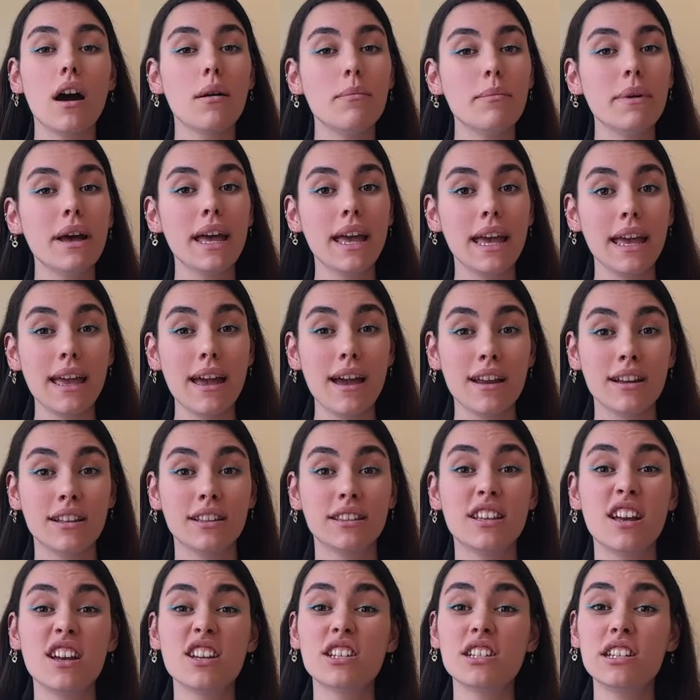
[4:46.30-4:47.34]
Ama eğer
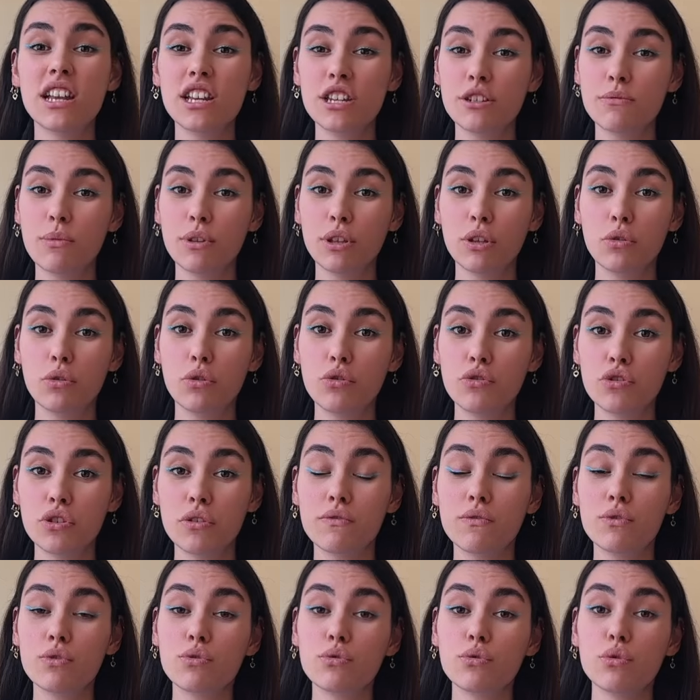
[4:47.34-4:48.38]
taşlaşmadan önce
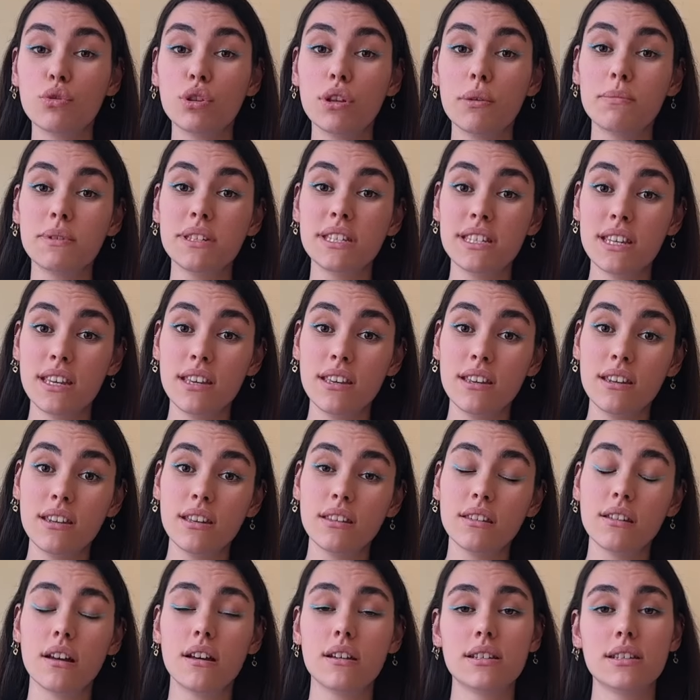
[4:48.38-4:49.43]
vücudunda bir zehir ya
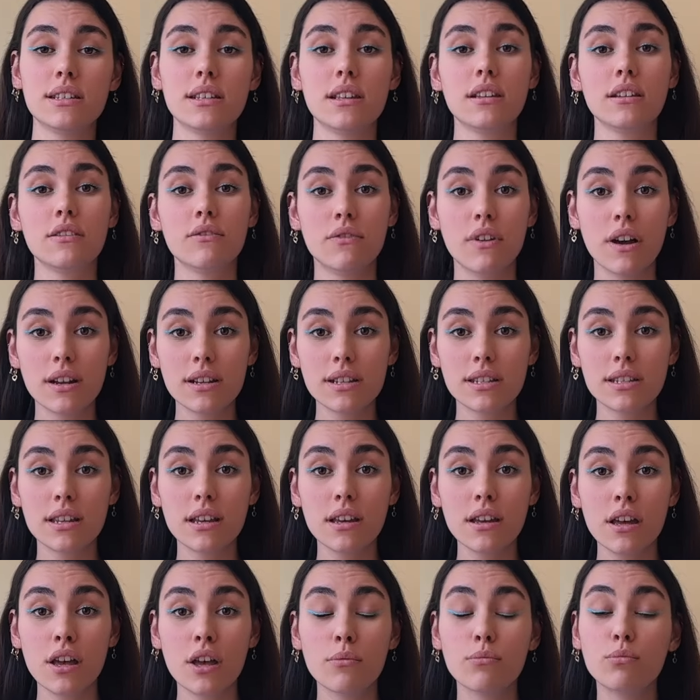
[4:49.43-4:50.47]
da hastalık varsa
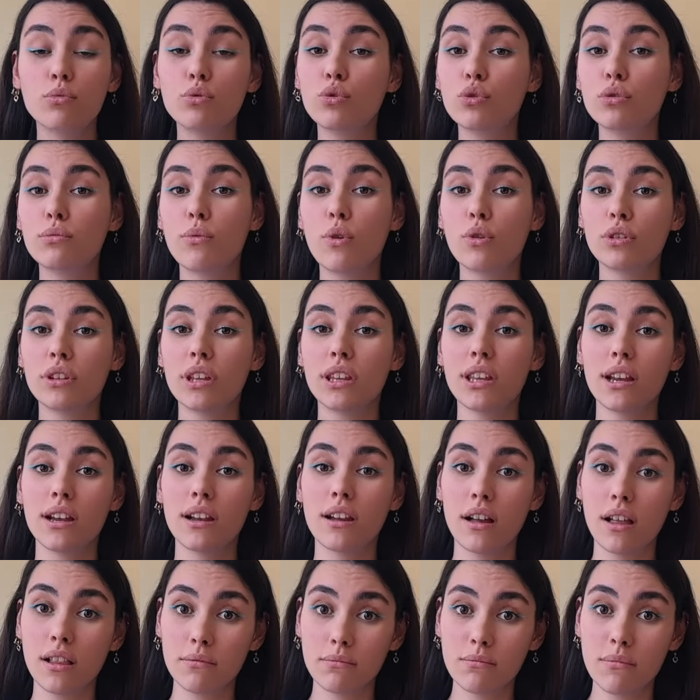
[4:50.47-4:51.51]
bu durum ortadan
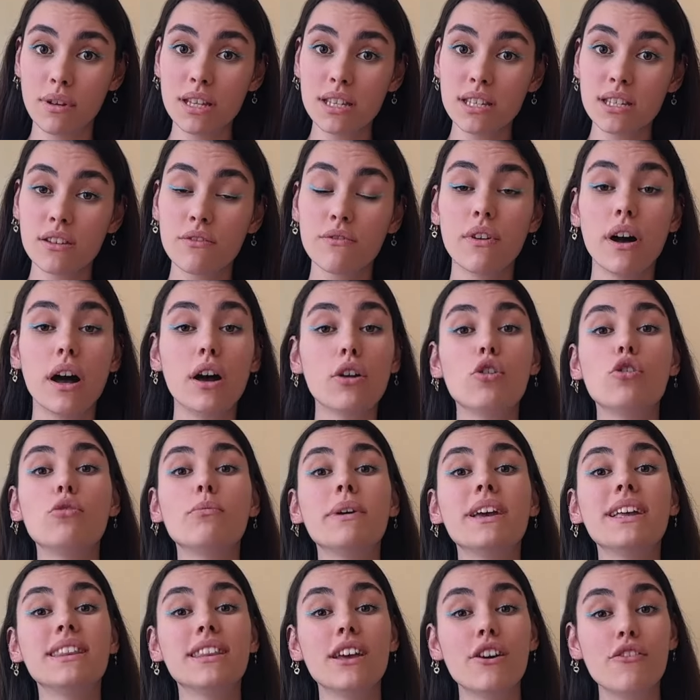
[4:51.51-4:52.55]
kalkmaz, var
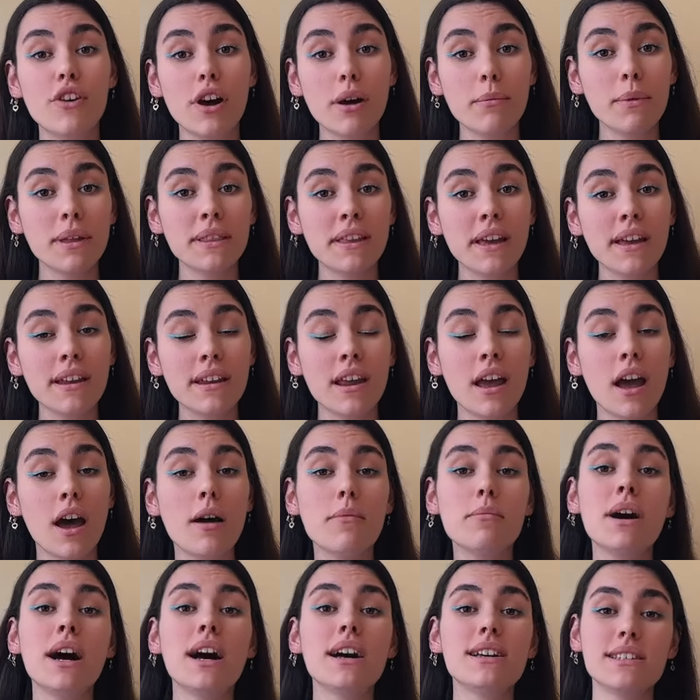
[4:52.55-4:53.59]
olmaya devam eder
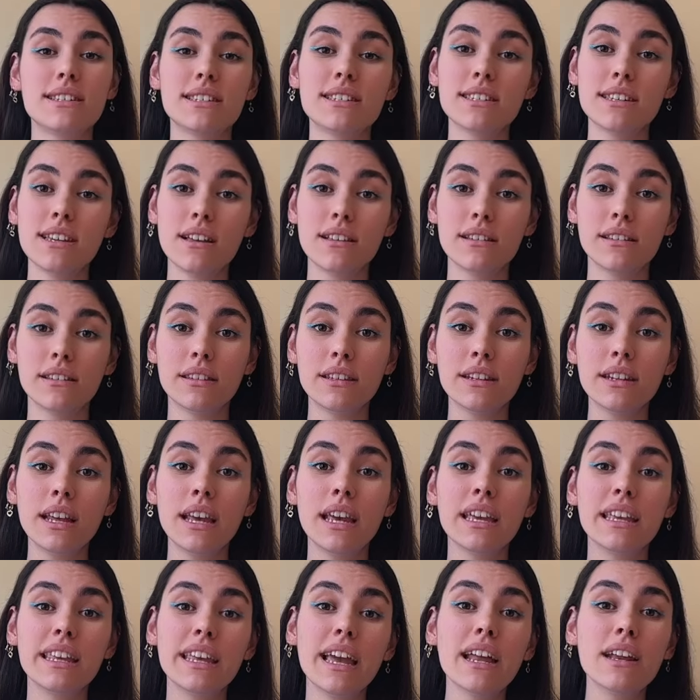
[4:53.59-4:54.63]
ama askıya alınır.
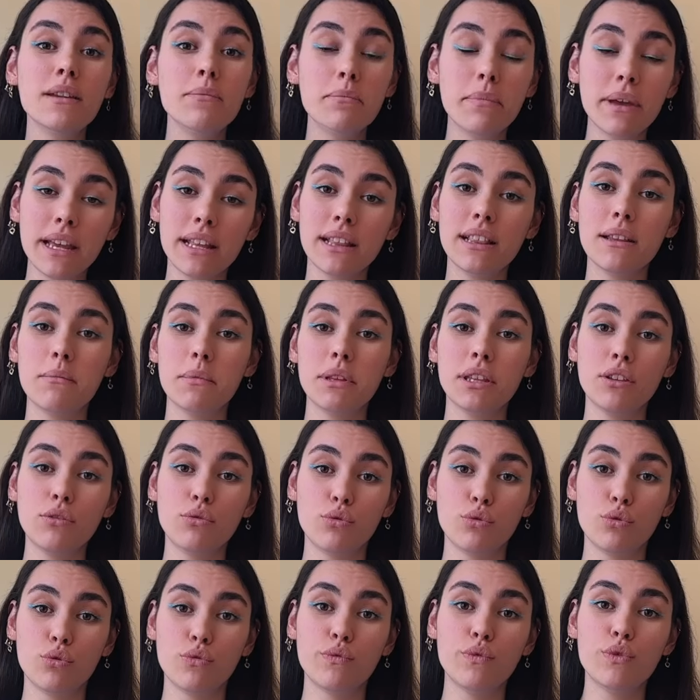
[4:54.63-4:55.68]
Yani beklemede
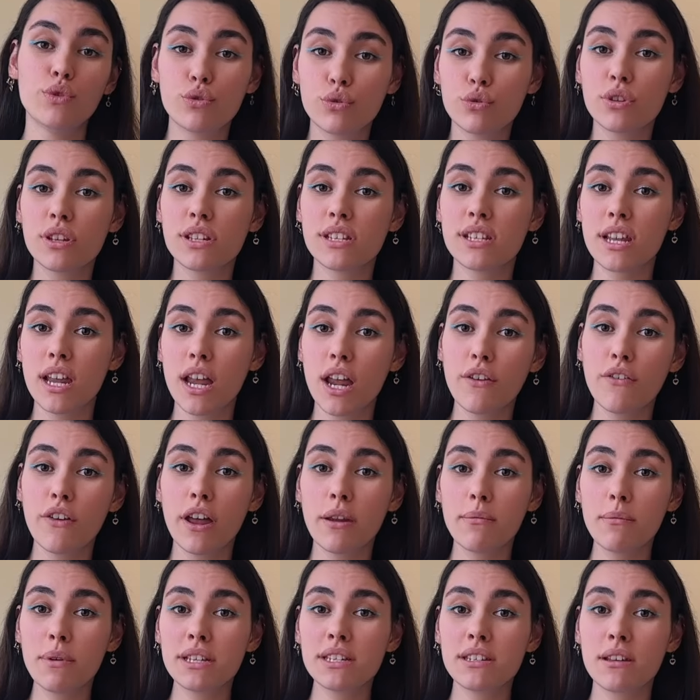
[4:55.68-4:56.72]
durur. Vücuda zarar
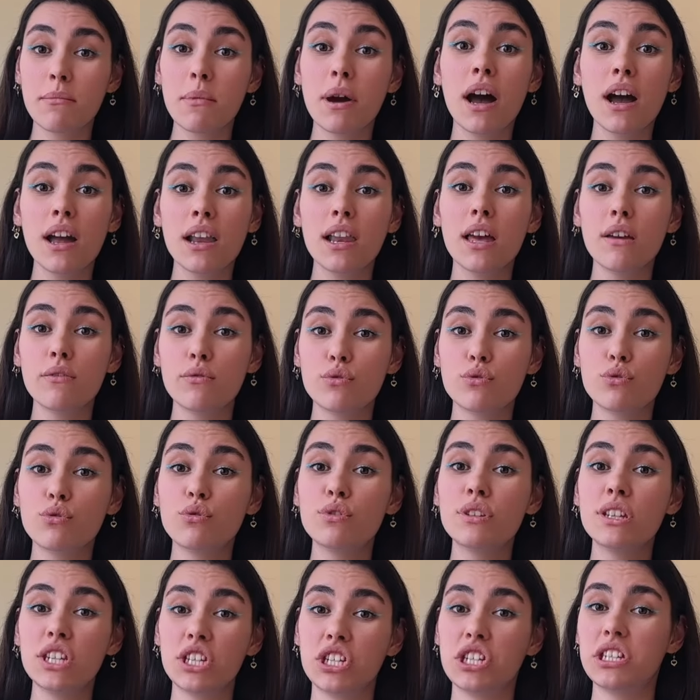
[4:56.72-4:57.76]
vermez ama hala
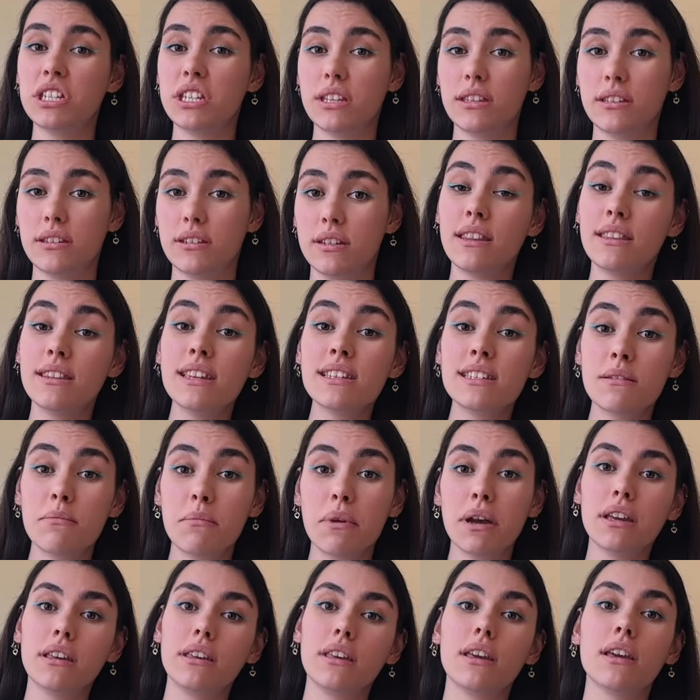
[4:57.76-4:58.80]
vücudun içindedir. Ne
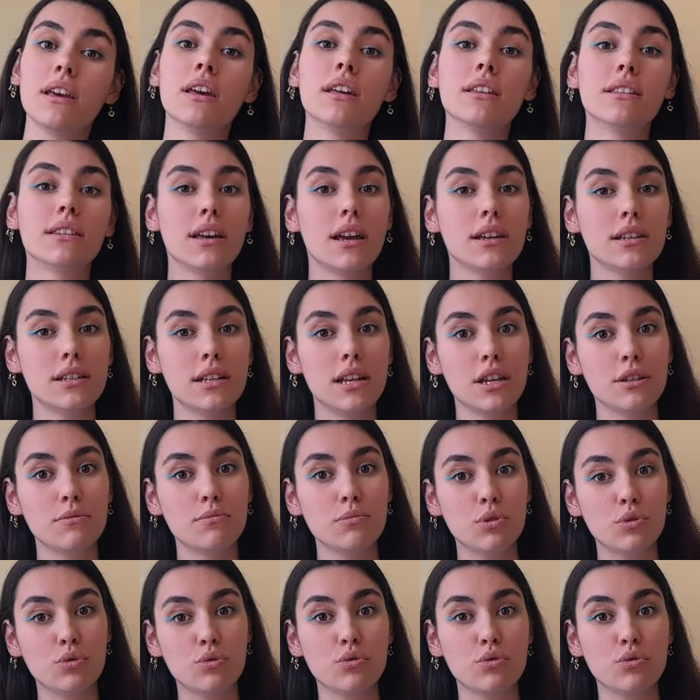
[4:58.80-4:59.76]
zaman ki taşlaşmış